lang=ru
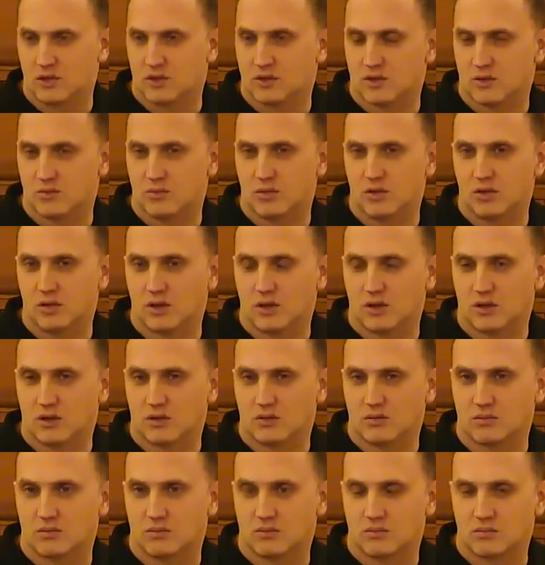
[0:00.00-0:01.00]
Для них это
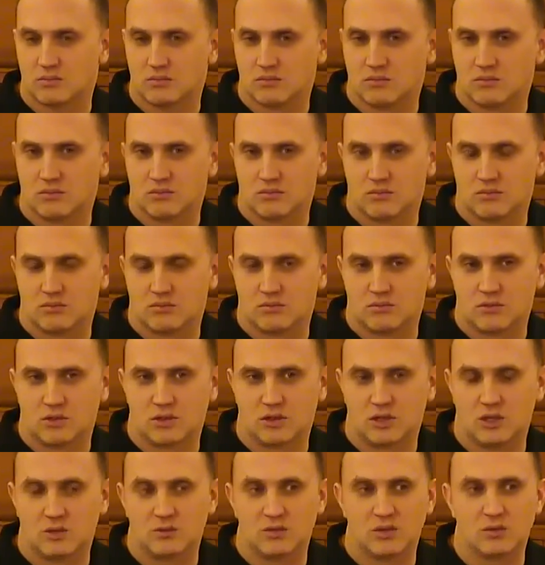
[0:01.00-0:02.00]
было
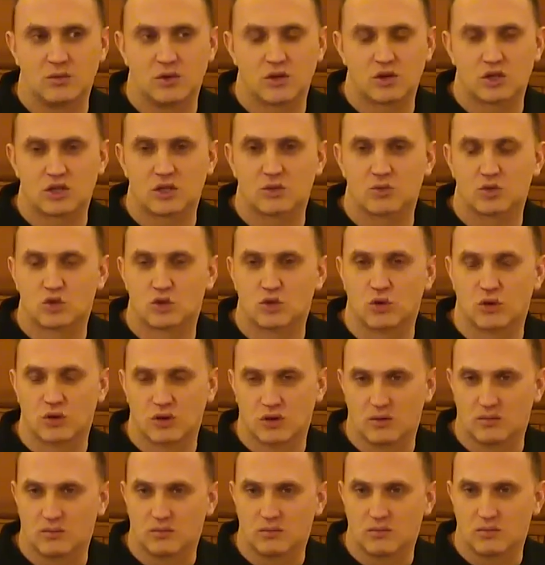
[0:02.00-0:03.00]
таким небольшим
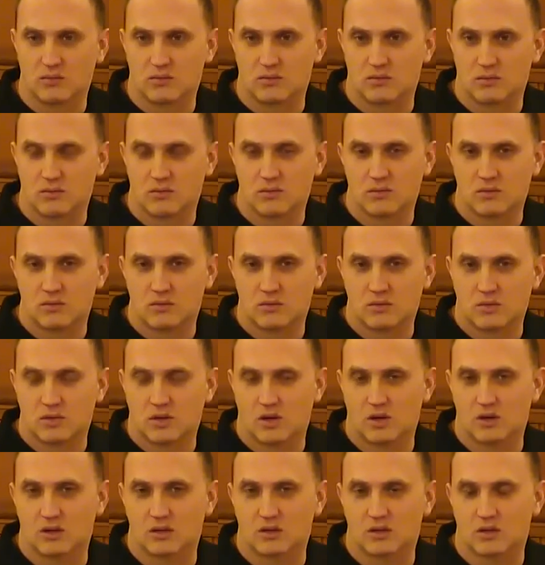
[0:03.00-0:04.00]
шоком,
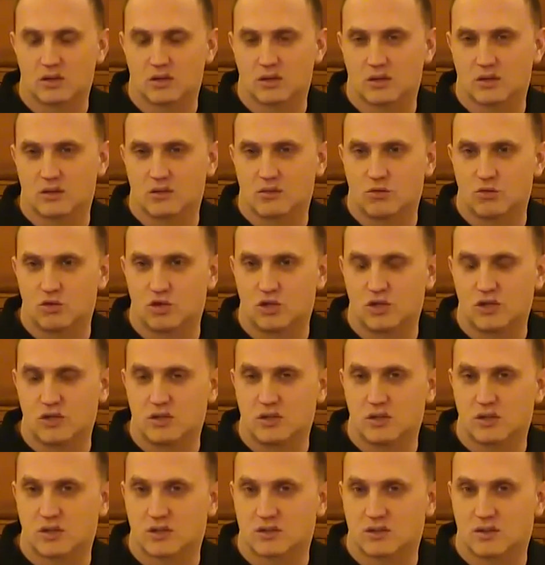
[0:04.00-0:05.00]
как это
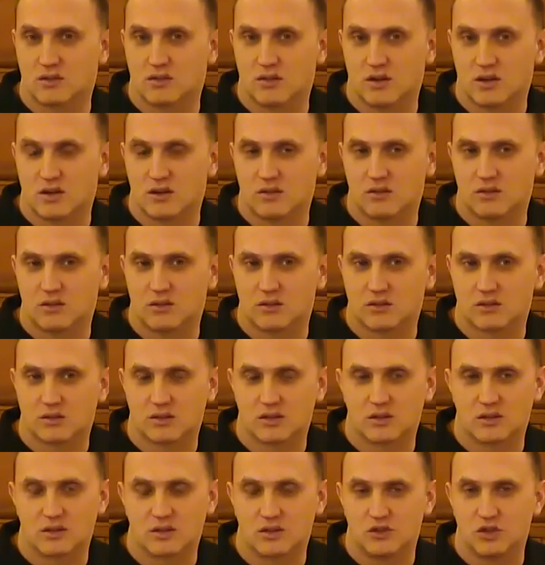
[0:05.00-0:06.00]
учитель
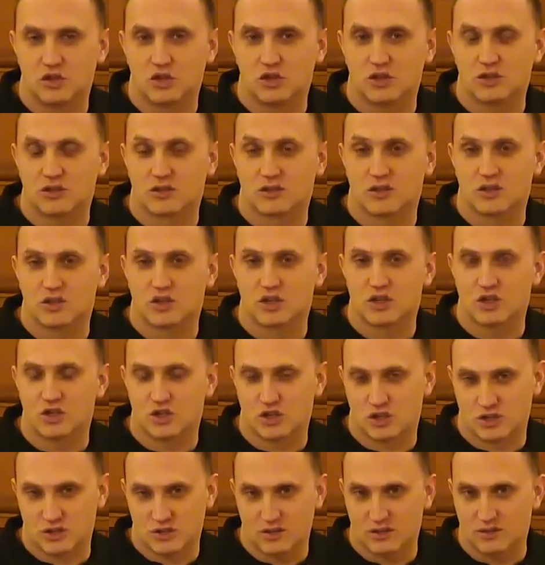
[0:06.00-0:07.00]
разговаривает с этой нечистой
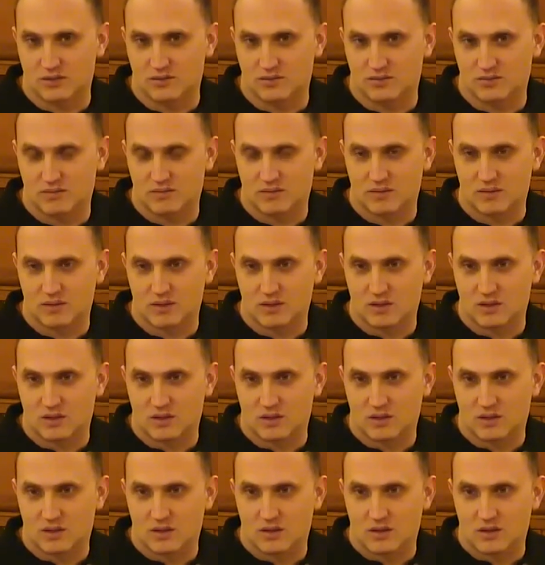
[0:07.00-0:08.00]
женщиной.
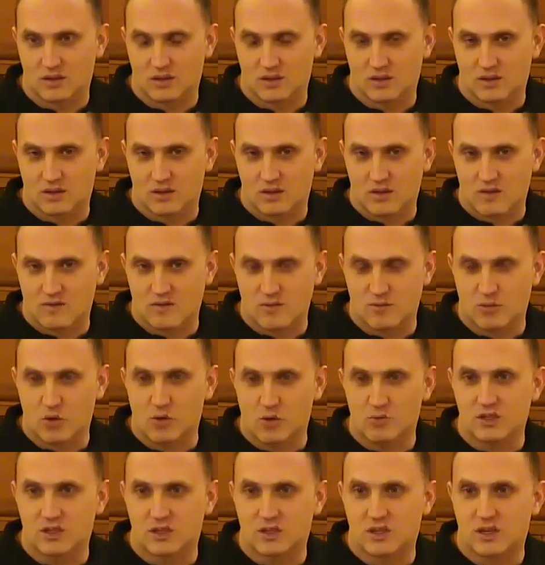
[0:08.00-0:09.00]

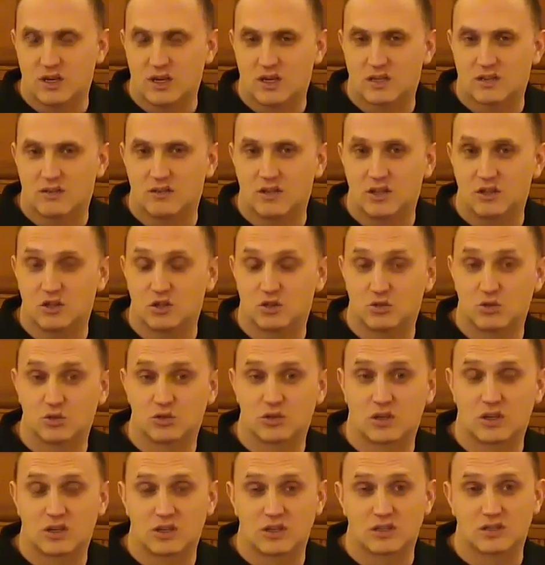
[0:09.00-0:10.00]
Вы помните, да, ответ
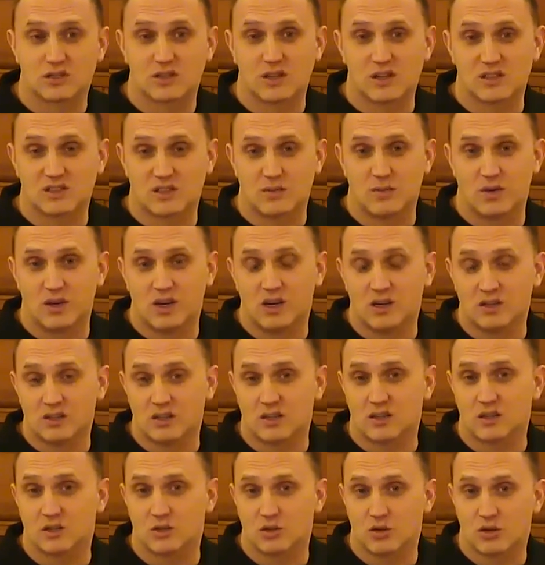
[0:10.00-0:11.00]
Иисуса Христа
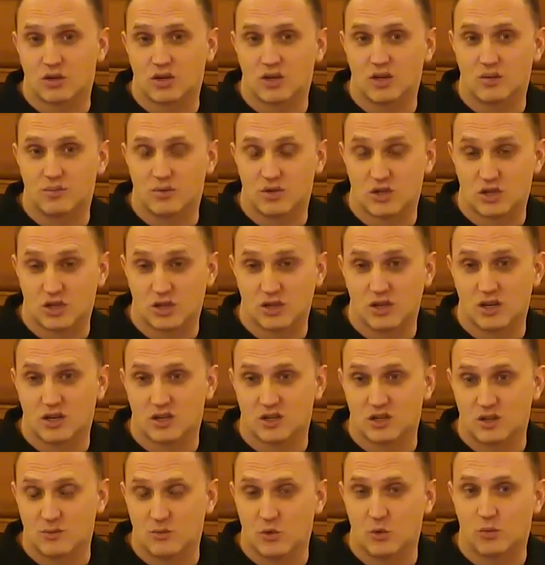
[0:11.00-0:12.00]
самарянке, которая
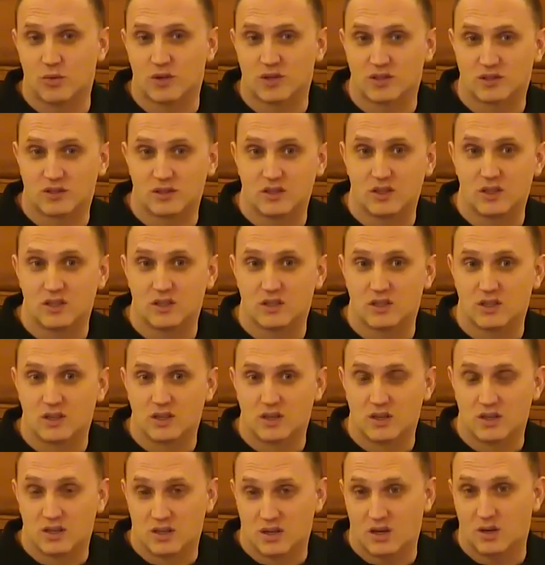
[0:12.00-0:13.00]
пришла к Нему
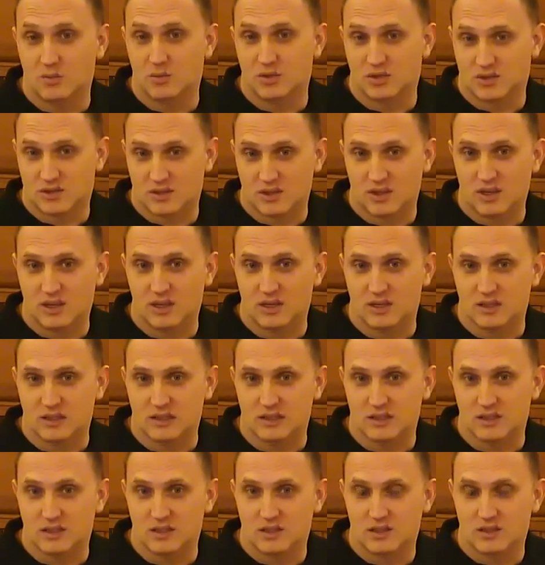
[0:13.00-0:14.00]
просить об
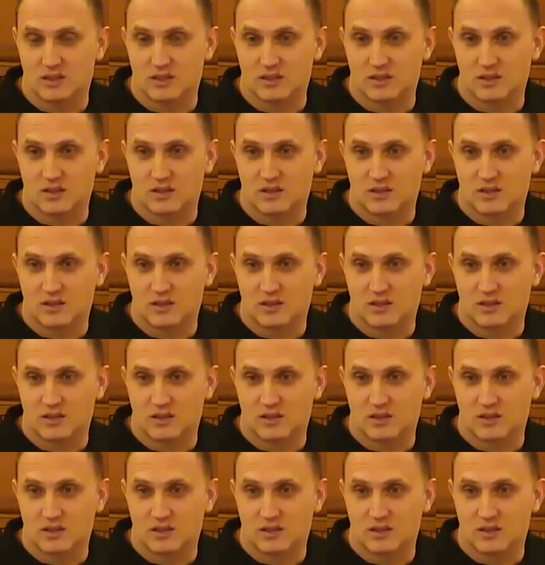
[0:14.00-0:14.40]
исцелении.